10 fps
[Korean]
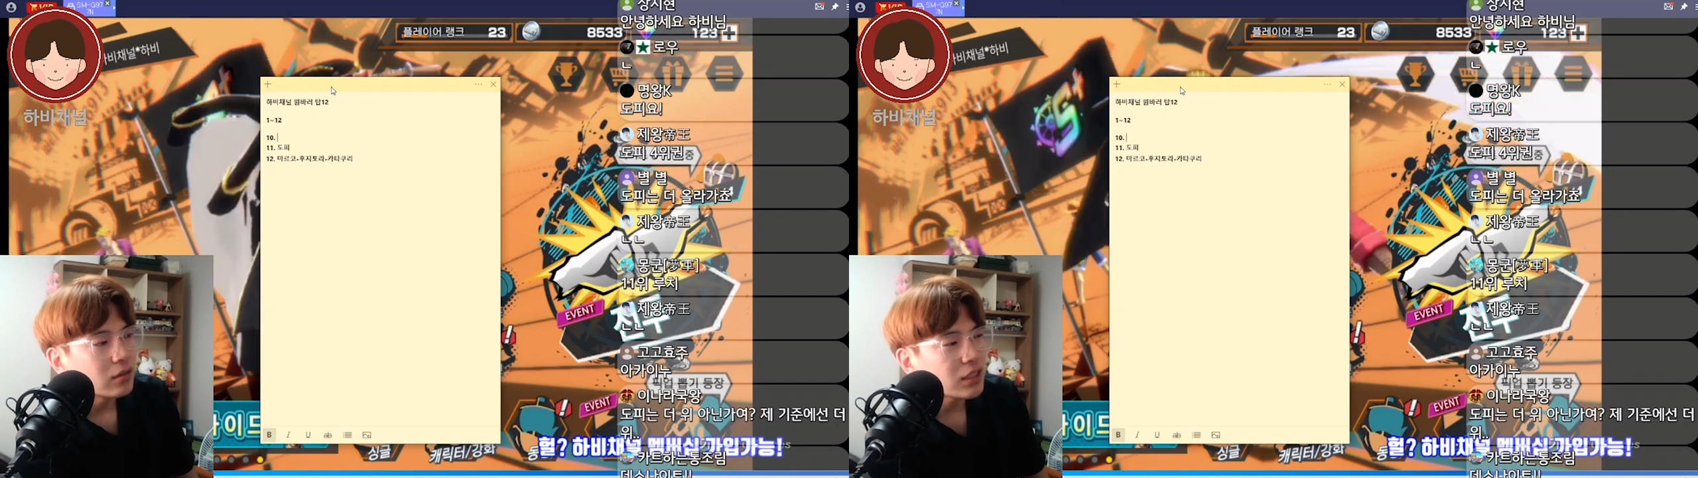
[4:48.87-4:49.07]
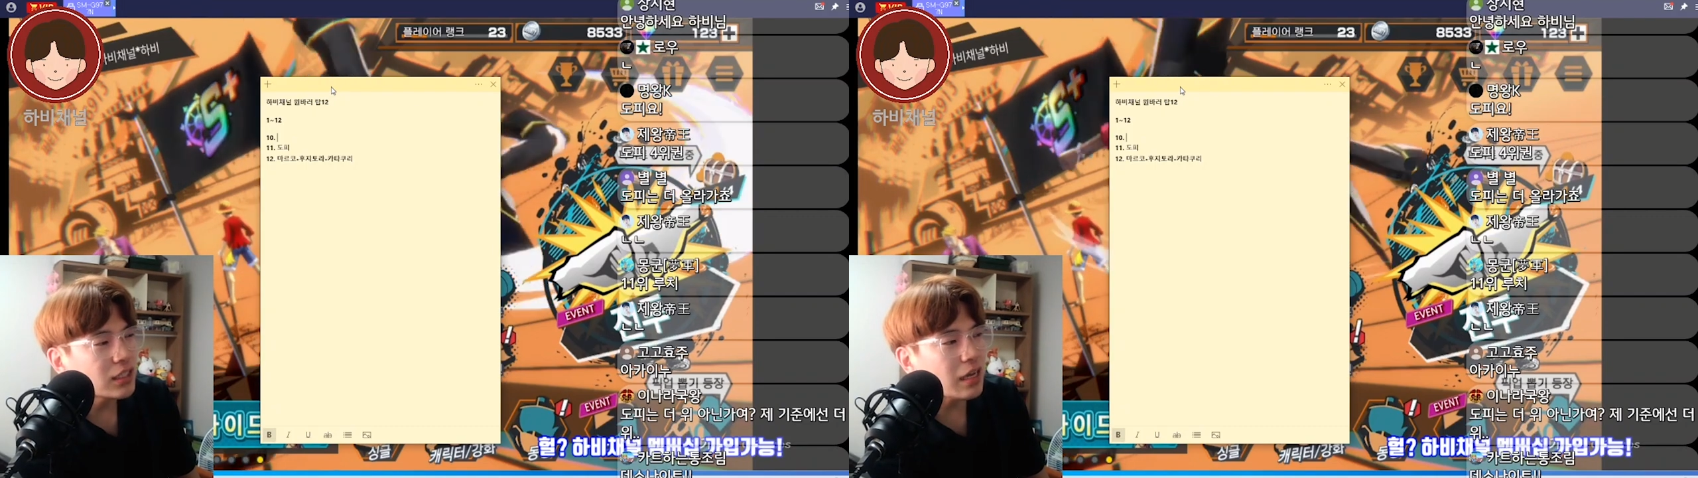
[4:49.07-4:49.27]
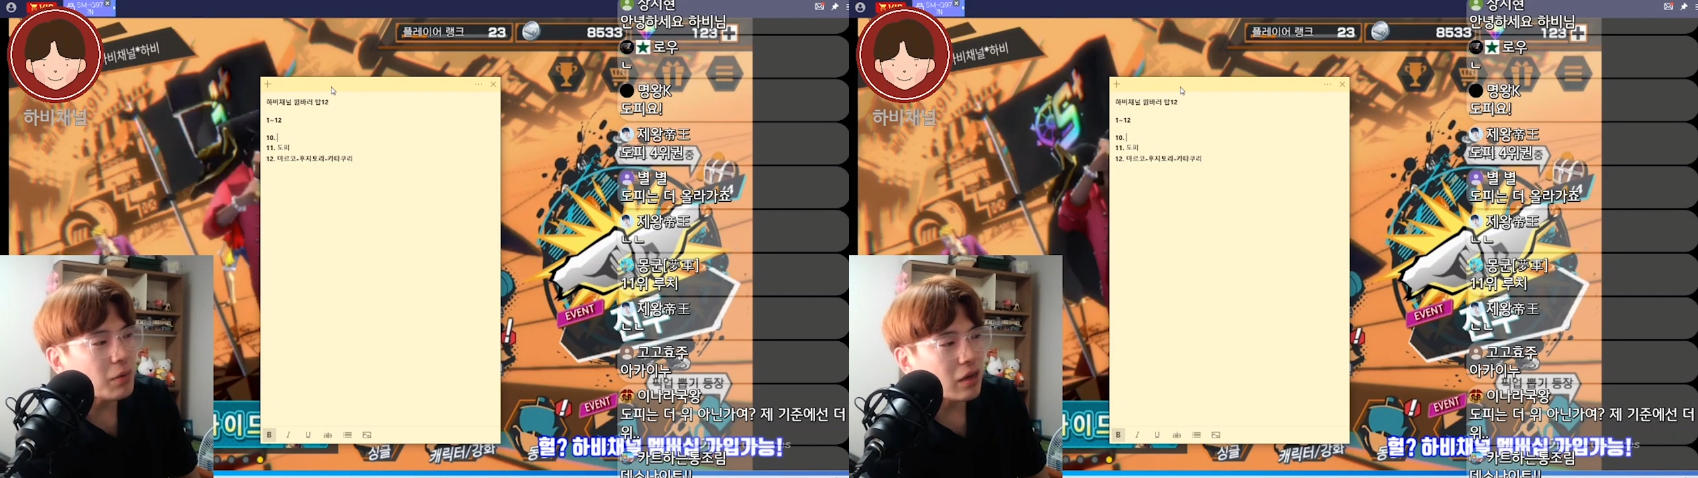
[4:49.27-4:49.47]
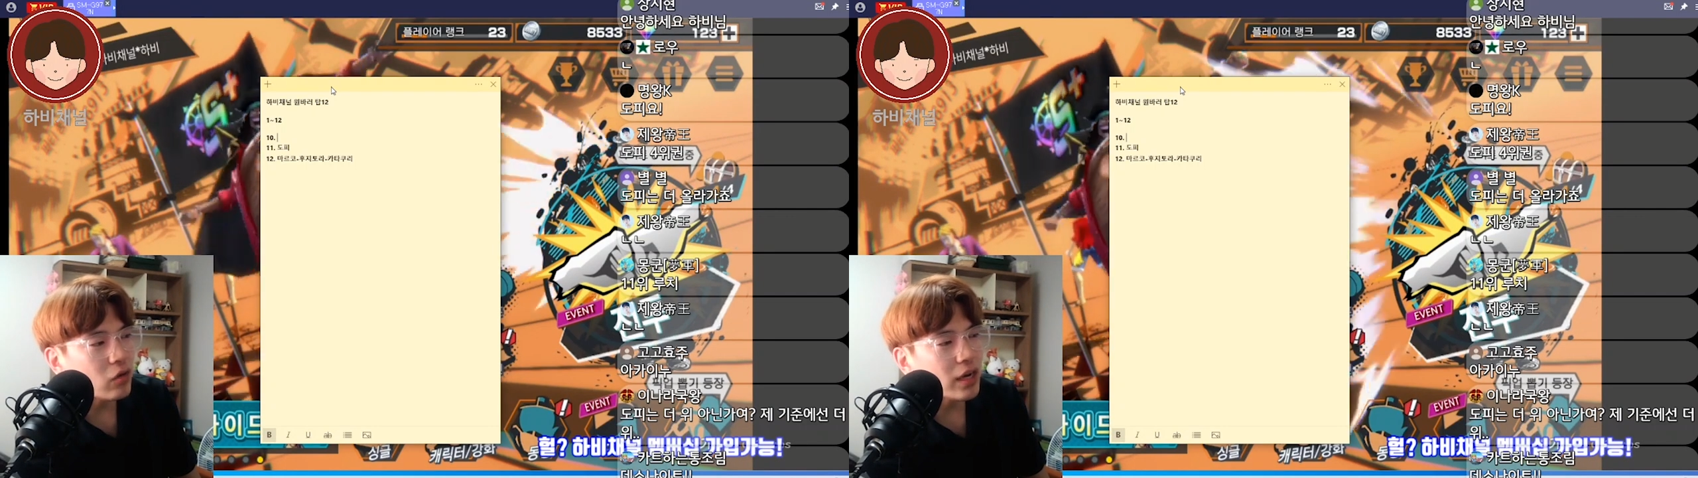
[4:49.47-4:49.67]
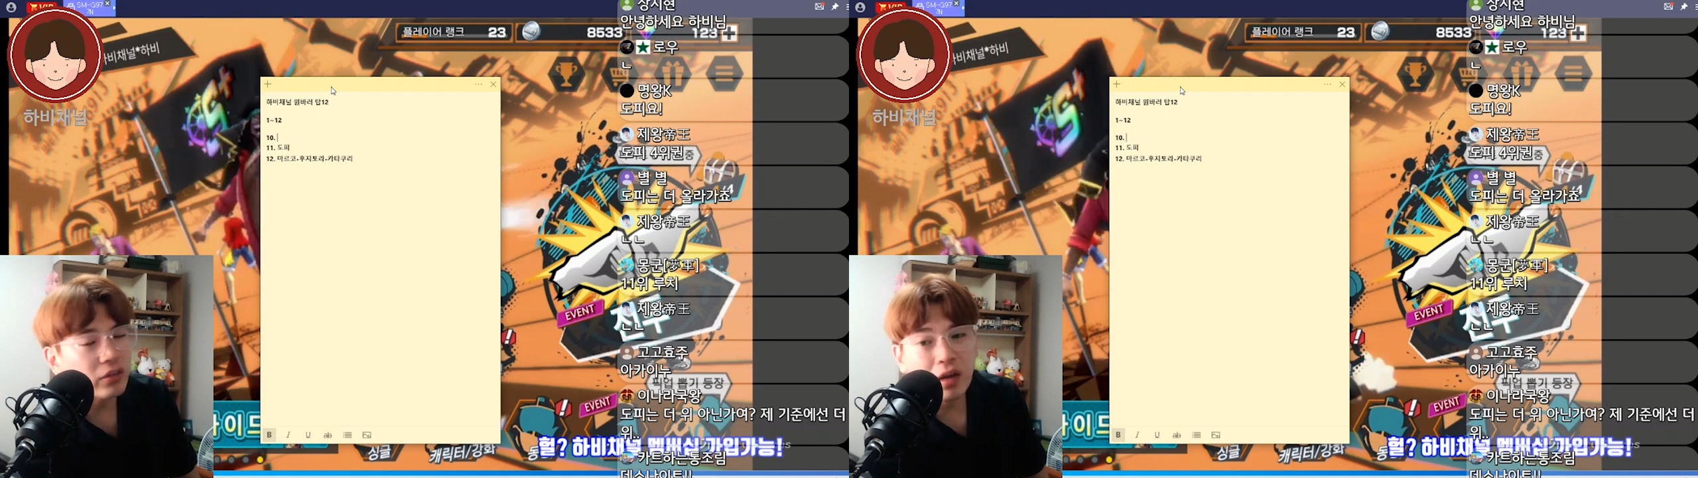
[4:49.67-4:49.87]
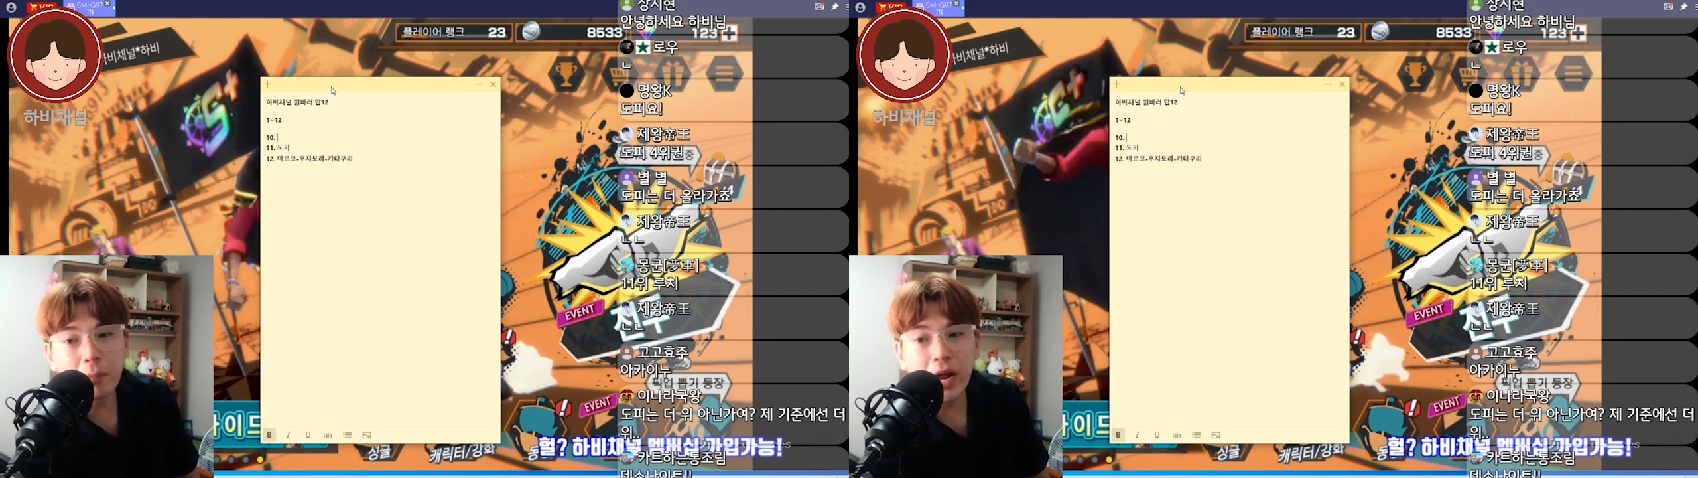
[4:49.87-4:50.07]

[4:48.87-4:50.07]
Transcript: 12위에서 한